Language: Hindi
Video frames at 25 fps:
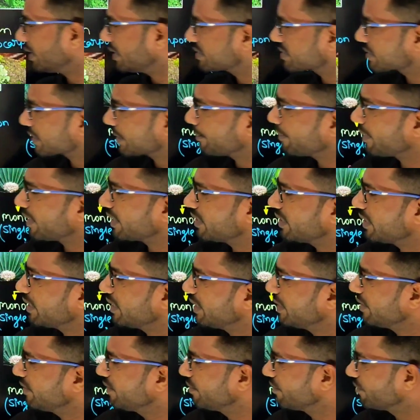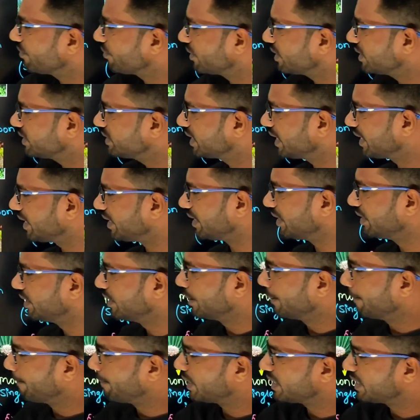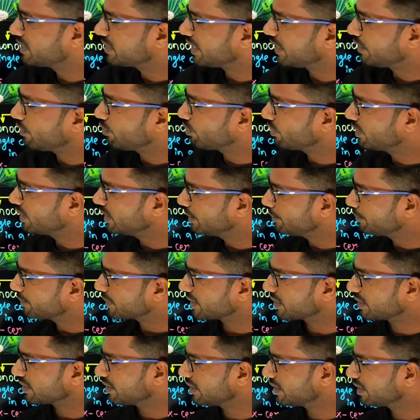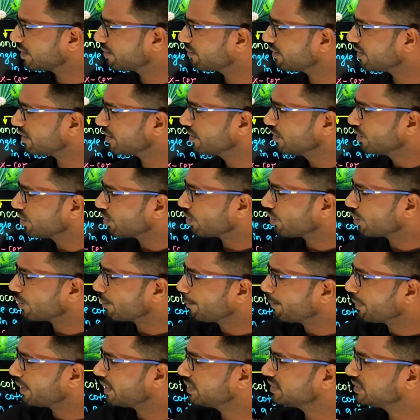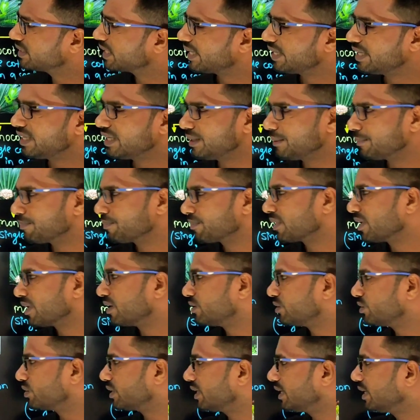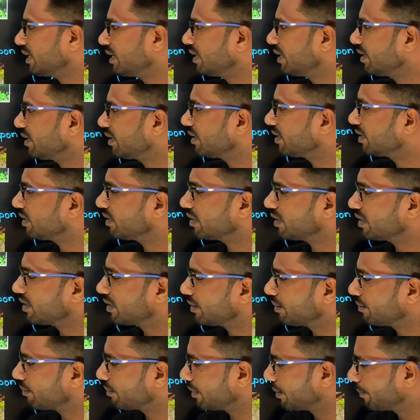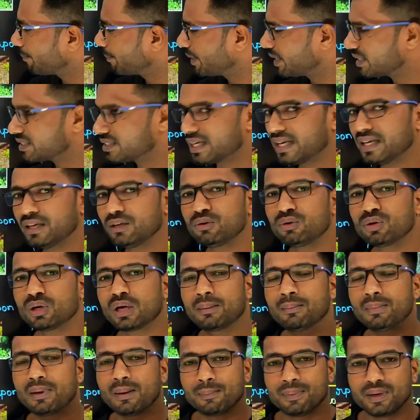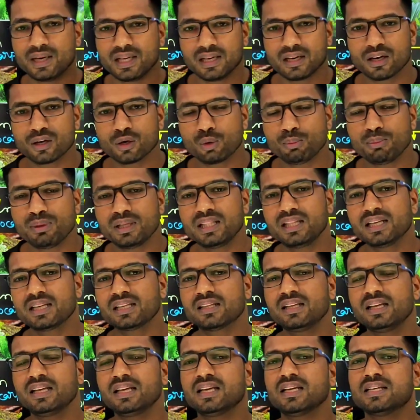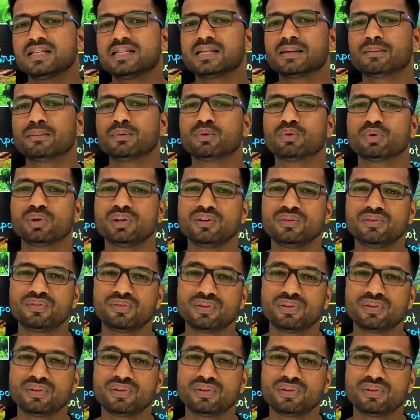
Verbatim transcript: इसके बाद है फंजाई फंजाई को हिंदी में कहते हैं कवक और फंजाई जो है फंजाई को हम अपने घरों में देखते हैं कि जब कोई